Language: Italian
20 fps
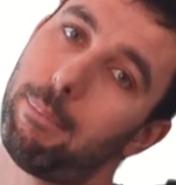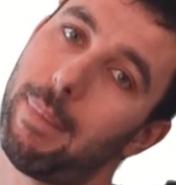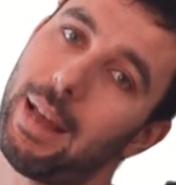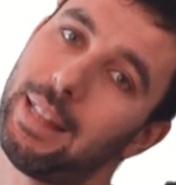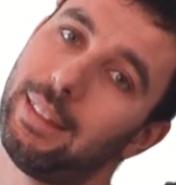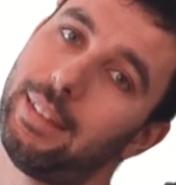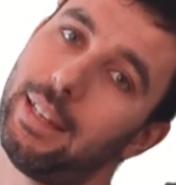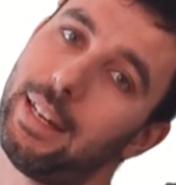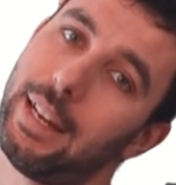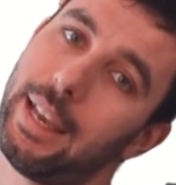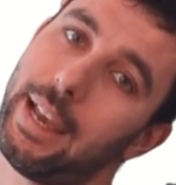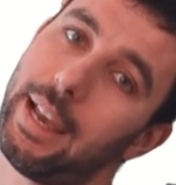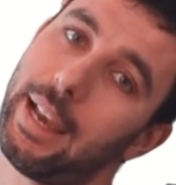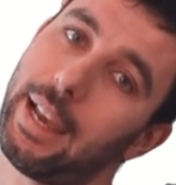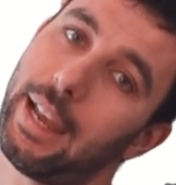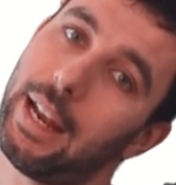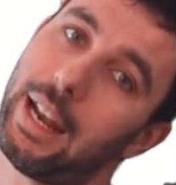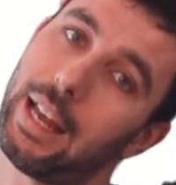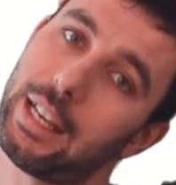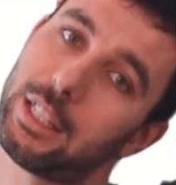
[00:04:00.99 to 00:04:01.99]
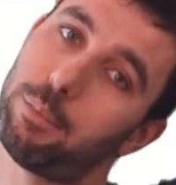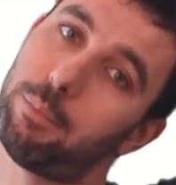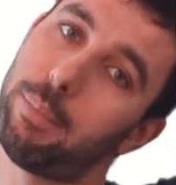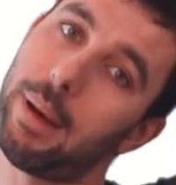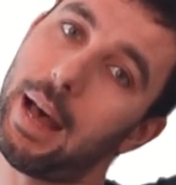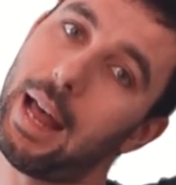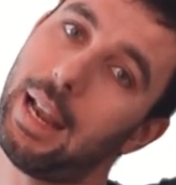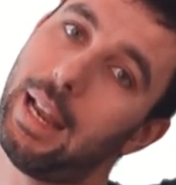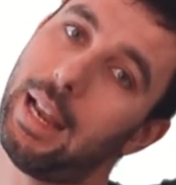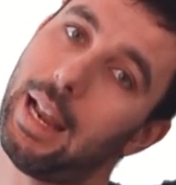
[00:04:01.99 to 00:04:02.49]
mantenere la
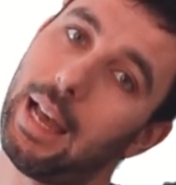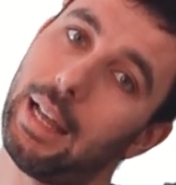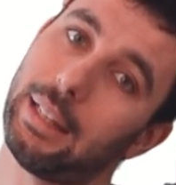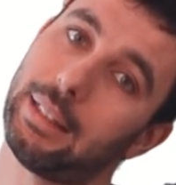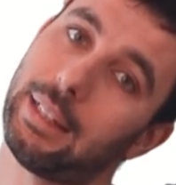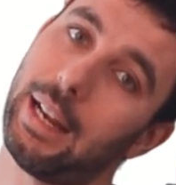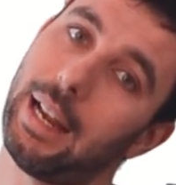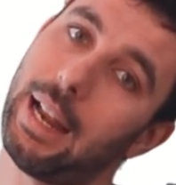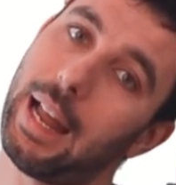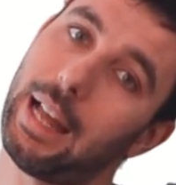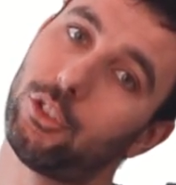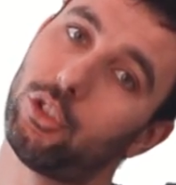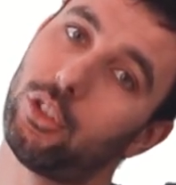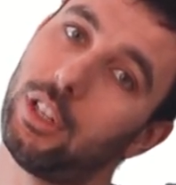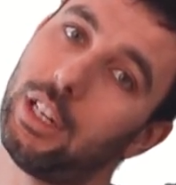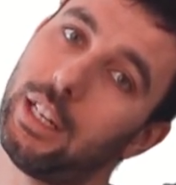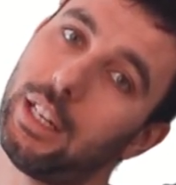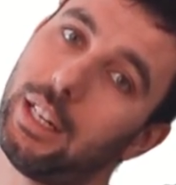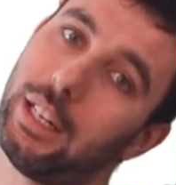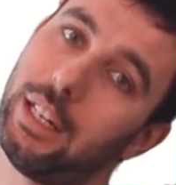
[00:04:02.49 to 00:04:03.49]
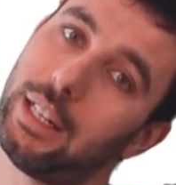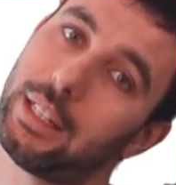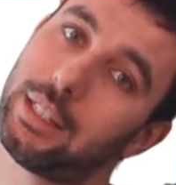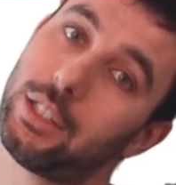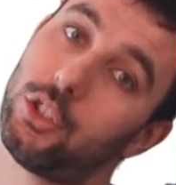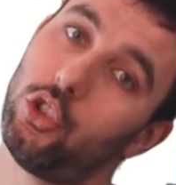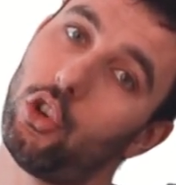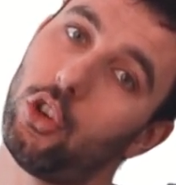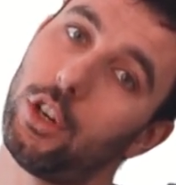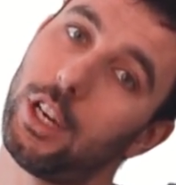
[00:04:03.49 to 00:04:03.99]
spalla dal lato
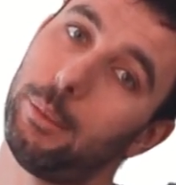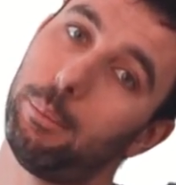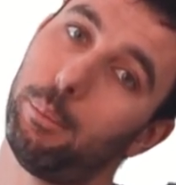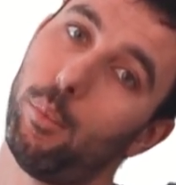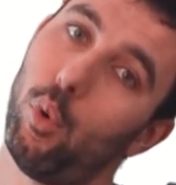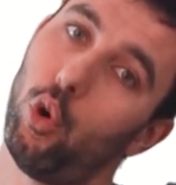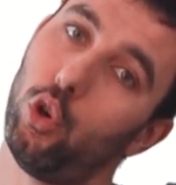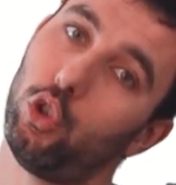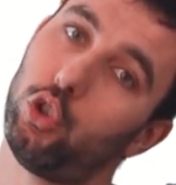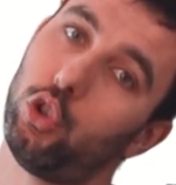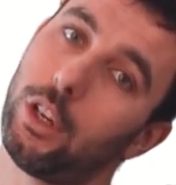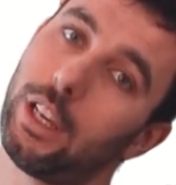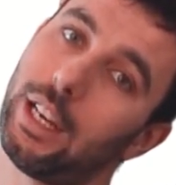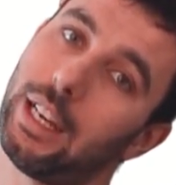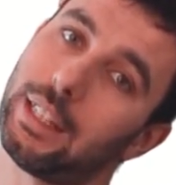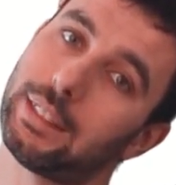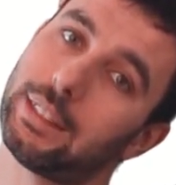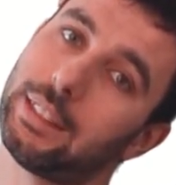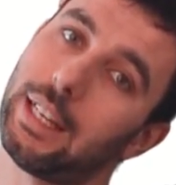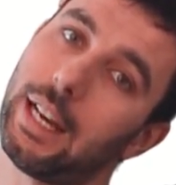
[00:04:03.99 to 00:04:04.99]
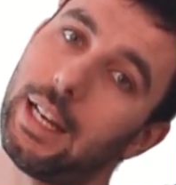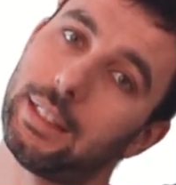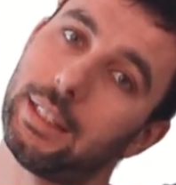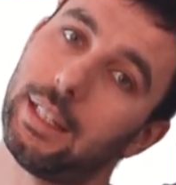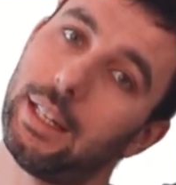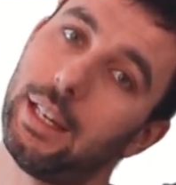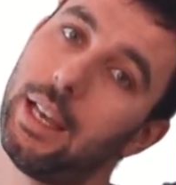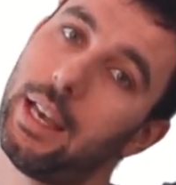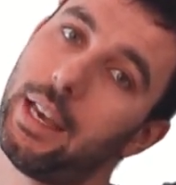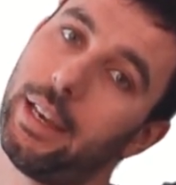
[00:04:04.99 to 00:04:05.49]
dell'inclinazione molto
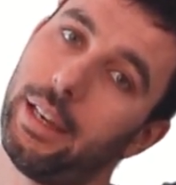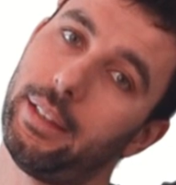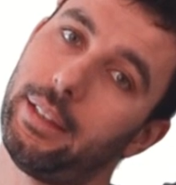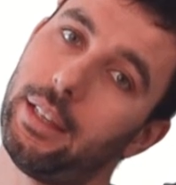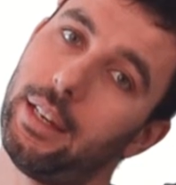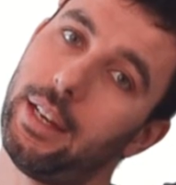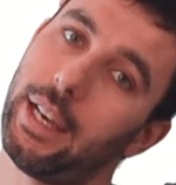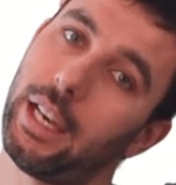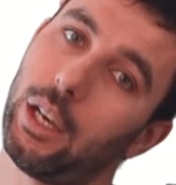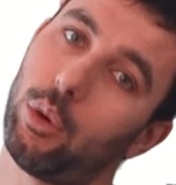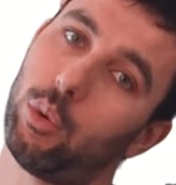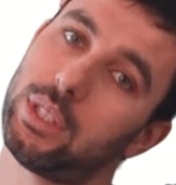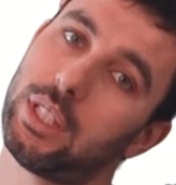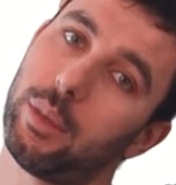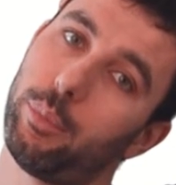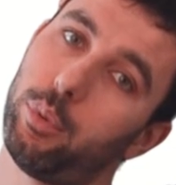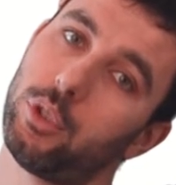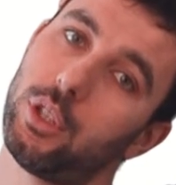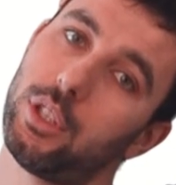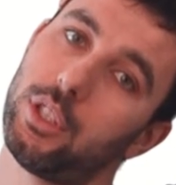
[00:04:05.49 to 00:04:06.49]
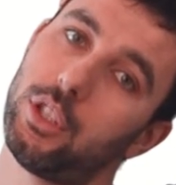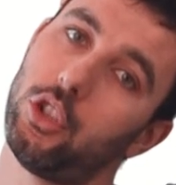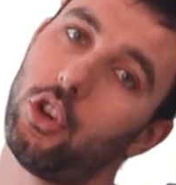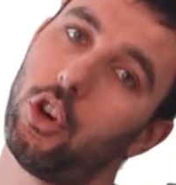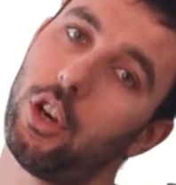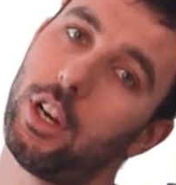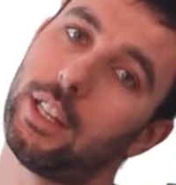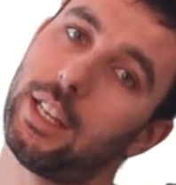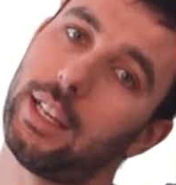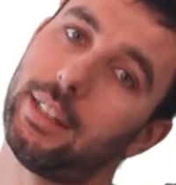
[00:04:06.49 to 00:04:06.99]
rilassata e tenere questa
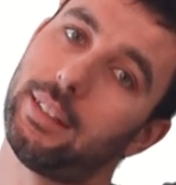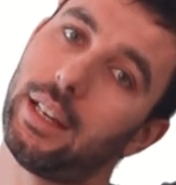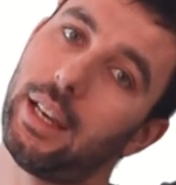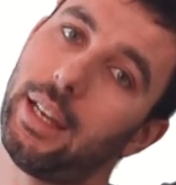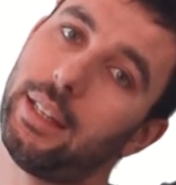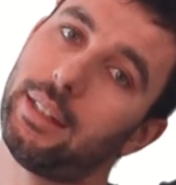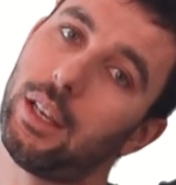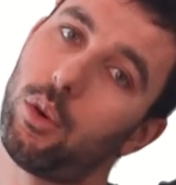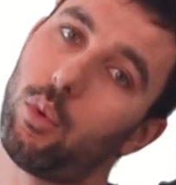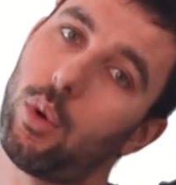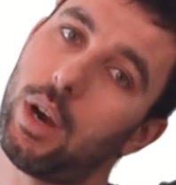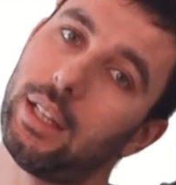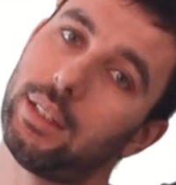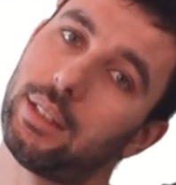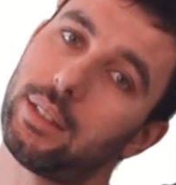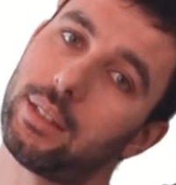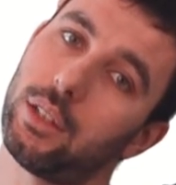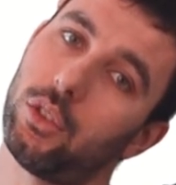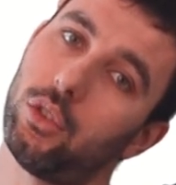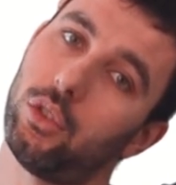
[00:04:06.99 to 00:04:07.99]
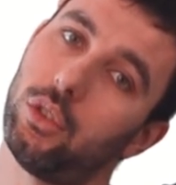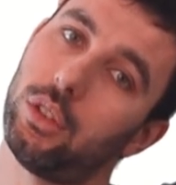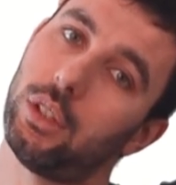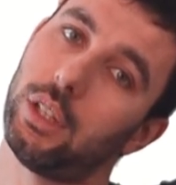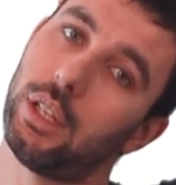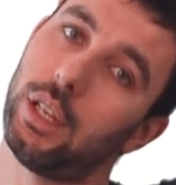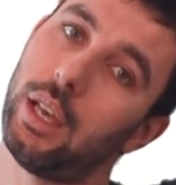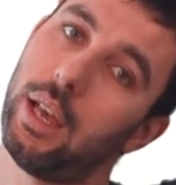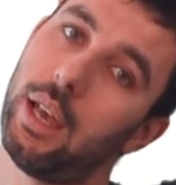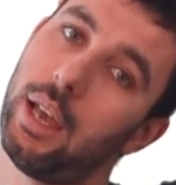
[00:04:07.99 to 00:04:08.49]
posizione dai 30 ai 40
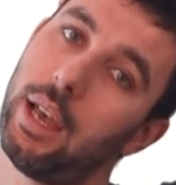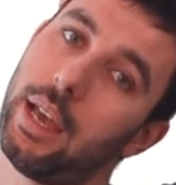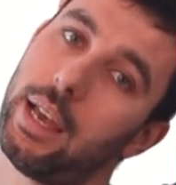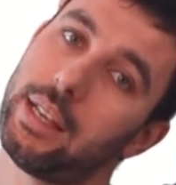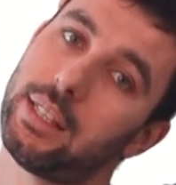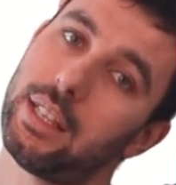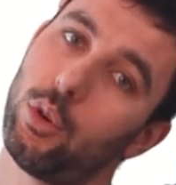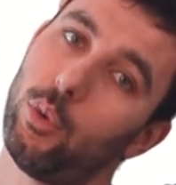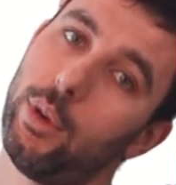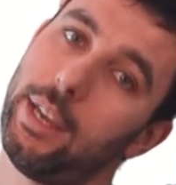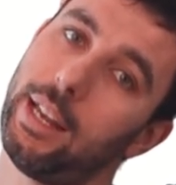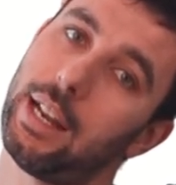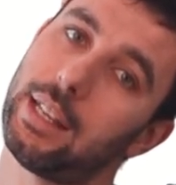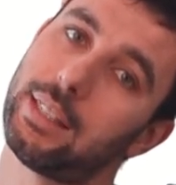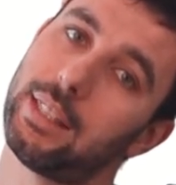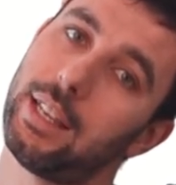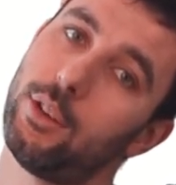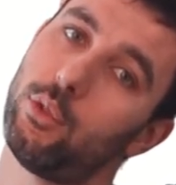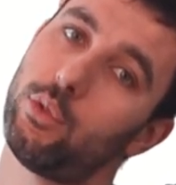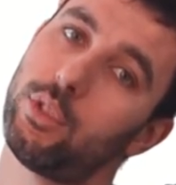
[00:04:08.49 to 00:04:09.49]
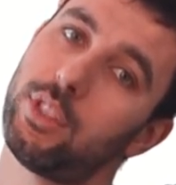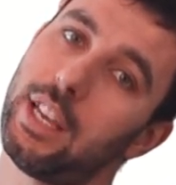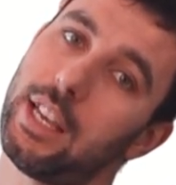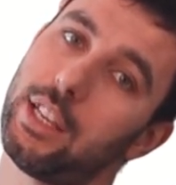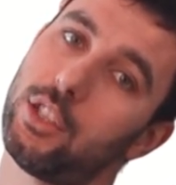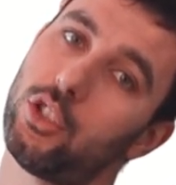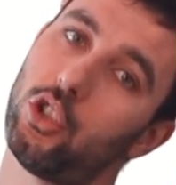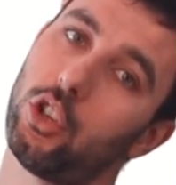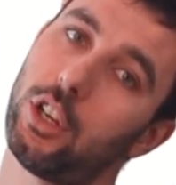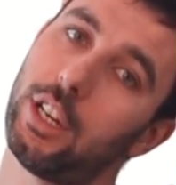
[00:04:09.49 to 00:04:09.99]
secondi, eseguirla sia in un
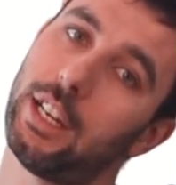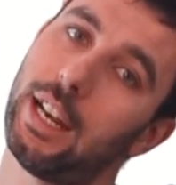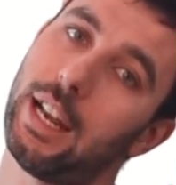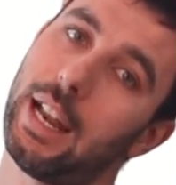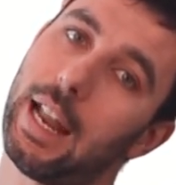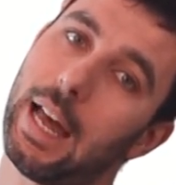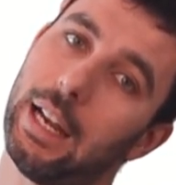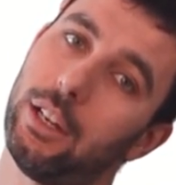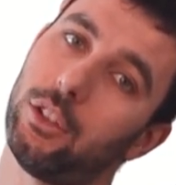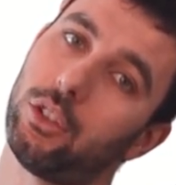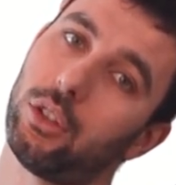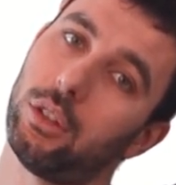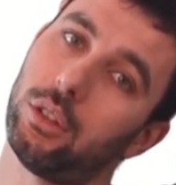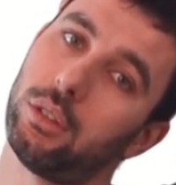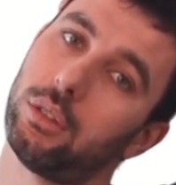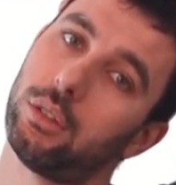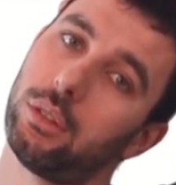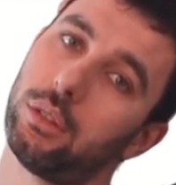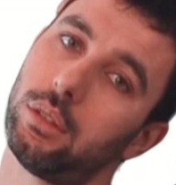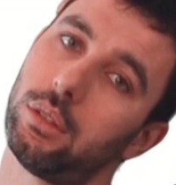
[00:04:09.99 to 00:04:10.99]
senso che nell'altro.